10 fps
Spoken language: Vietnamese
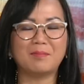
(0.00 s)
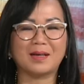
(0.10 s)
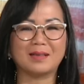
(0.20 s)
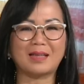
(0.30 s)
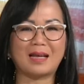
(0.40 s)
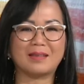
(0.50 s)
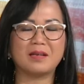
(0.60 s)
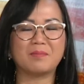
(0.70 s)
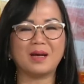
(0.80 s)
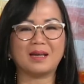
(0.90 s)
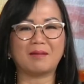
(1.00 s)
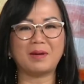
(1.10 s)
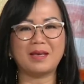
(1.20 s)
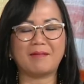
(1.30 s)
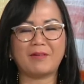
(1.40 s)
mà người ta chưa biết là
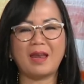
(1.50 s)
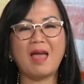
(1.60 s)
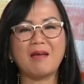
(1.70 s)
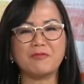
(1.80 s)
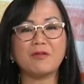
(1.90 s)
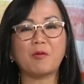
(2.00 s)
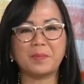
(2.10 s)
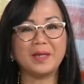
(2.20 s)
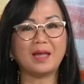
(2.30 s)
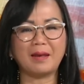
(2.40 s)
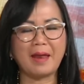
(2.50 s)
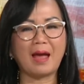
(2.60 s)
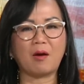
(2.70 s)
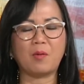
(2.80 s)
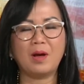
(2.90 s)
bây giờ phải đề phòng như thế
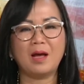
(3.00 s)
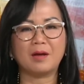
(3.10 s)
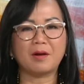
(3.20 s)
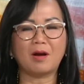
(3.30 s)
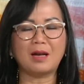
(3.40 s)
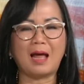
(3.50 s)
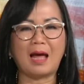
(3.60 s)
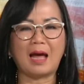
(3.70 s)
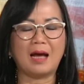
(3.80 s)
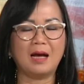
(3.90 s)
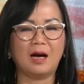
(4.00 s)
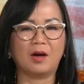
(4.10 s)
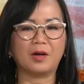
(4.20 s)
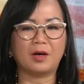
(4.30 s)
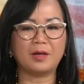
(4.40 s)
nào à. Đó là
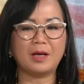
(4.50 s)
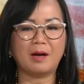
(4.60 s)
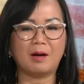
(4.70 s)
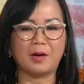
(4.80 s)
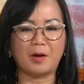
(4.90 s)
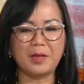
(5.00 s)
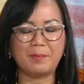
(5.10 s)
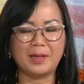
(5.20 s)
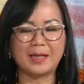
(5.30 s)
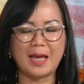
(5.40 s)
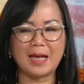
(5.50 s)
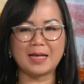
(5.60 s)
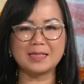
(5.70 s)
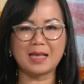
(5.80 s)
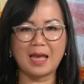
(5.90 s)
họ nói hồi đó giờ mình nghe
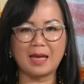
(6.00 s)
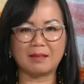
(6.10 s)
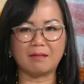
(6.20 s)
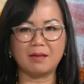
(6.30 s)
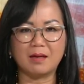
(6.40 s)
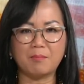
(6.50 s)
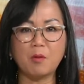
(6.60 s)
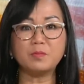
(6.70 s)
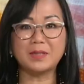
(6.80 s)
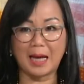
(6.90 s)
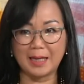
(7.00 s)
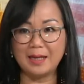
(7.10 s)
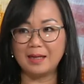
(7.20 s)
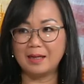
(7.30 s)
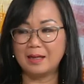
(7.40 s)
cái xe tự nhiên nó bốc cháy,
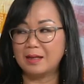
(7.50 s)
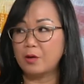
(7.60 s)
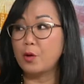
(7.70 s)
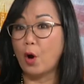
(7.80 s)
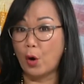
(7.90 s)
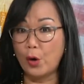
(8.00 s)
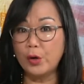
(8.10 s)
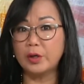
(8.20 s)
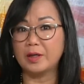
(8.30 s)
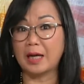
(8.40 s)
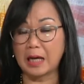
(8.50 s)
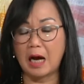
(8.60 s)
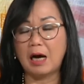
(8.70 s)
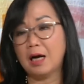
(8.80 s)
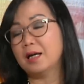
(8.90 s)
oh. nó nổ là
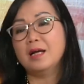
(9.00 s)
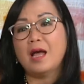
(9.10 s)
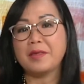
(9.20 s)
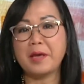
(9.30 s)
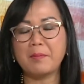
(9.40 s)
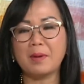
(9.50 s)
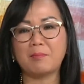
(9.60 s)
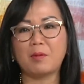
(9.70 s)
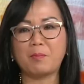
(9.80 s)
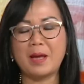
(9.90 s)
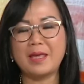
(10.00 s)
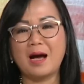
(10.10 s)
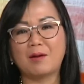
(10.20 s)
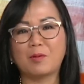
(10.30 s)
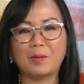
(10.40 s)
có. Nhưng mà một bây
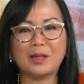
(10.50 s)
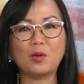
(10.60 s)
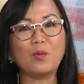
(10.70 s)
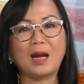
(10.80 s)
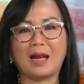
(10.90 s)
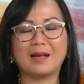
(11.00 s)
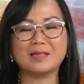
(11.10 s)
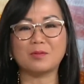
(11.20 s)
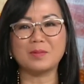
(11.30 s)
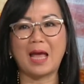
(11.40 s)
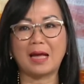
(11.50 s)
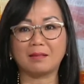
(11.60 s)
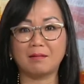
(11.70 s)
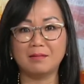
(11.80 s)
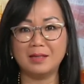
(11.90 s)
giờ một cái tủ lạnh ở trong nhà
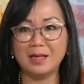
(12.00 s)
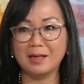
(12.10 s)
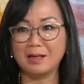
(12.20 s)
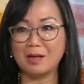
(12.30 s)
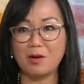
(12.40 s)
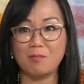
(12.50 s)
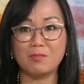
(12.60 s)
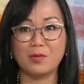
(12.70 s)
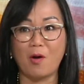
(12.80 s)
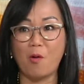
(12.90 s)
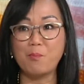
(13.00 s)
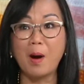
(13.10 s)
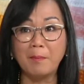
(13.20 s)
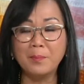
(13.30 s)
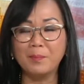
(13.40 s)
tự nhiên cái nó nổ
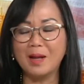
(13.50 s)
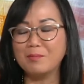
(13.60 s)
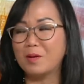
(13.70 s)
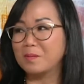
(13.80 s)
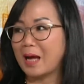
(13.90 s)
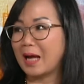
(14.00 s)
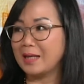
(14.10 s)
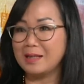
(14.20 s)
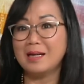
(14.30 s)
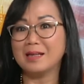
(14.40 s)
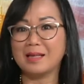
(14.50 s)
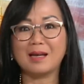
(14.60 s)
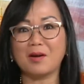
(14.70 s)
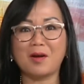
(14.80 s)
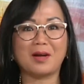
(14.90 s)
bum lên một cái, thì
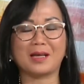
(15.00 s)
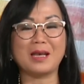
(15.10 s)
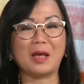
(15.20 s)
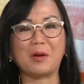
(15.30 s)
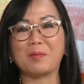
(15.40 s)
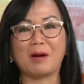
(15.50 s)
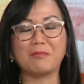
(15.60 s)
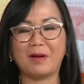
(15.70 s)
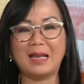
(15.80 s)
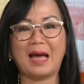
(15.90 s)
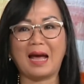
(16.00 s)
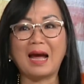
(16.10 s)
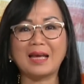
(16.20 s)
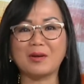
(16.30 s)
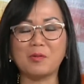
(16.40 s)
cái đó là cái điều mà không phải là
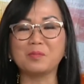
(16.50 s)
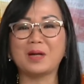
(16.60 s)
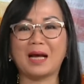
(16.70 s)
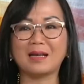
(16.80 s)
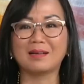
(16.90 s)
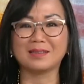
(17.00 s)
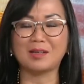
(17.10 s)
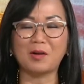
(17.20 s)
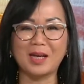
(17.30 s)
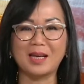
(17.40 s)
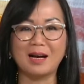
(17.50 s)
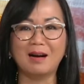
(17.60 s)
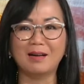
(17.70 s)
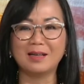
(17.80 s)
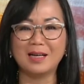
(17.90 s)
ai cũng đã từng có cái
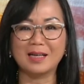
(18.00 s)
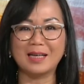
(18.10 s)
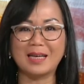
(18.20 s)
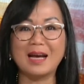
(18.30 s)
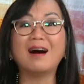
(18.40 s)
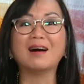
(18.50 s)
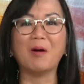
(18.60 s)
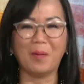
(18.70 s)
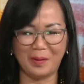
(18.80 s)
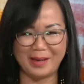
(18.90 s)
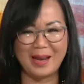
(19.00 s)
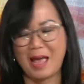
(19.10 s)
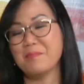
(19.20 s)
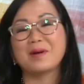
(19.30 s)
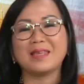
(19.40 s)
cơ cái cơ hội
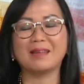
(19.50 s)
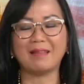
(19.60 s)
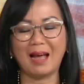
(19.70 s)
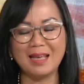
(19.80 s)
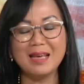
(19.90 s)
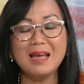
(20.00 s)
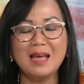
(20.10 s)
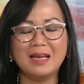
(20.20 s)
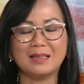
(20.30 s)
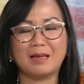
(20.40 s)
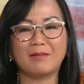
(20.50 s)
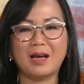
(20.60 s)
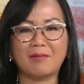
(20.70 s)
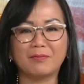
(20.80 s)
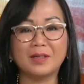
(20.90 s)
để mà nhìn thấy. Thì
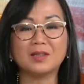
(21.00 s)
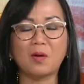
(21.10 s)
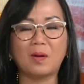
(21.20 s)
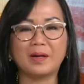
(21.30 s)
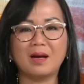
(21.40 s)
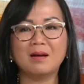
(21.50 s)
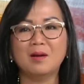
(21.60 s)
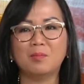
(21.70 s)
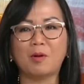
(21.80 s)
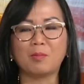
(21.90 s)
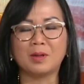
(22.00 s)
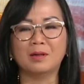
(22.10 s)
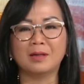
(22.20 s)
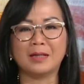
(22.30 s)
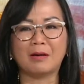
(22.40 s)
vừa rồi đó, một
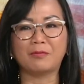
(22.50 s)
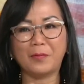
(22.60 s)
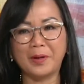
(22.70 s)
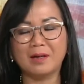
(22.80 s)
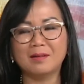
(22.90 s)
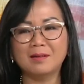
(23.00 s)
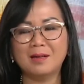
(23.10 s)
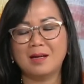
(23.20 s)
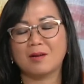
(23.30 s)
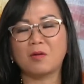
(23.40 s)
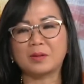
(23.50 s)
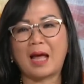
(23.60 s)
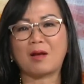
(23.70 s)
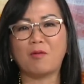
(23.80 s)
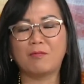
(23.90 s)
người phụ nữ, cô
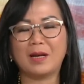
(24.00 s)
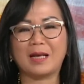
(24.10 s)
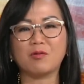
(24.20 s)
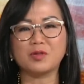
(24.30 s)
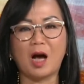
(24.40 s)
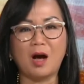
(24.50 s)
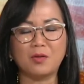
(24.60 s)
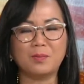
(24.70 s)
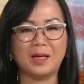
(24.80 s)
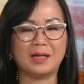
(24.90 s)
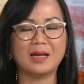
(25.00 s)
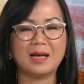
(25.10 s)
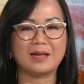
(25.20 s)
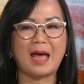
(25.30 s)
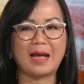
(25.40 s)
ta cùng với lại con chó của mình
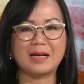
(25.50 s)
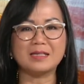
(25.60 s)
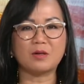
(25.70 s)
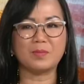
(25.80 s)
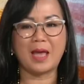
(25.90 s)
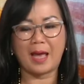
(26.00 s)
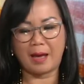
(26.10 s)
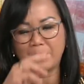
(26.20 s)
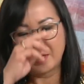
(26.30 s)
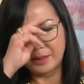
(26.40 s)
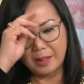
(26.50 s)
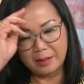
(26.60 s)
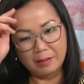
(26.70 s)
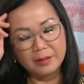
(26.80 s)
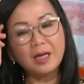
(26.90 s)
đang ở trong nhà, thì
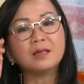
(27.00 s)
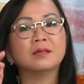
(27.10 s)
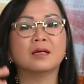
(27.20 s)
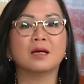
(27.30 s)
tự dưng